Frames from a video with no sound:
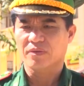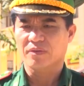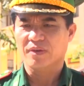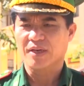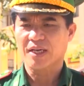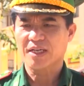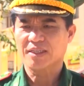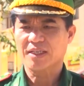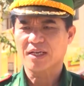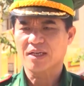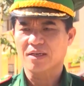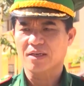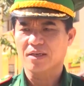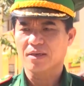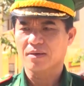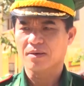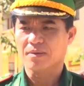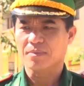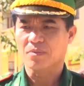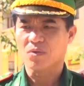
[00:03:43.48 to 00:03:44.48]
ngăn chặn
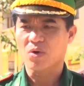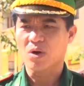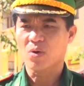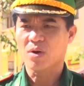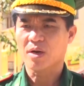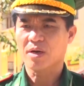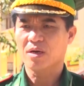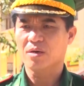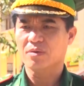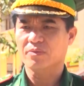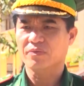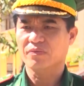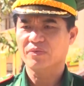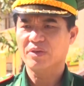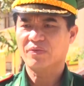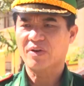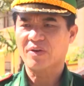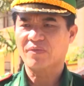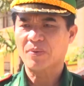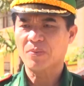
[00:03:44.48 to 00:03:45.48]
mọi hoạt động
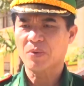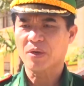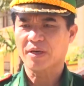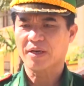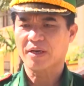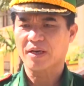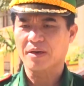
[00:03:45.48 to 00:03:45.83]
vi phạm pháp luật,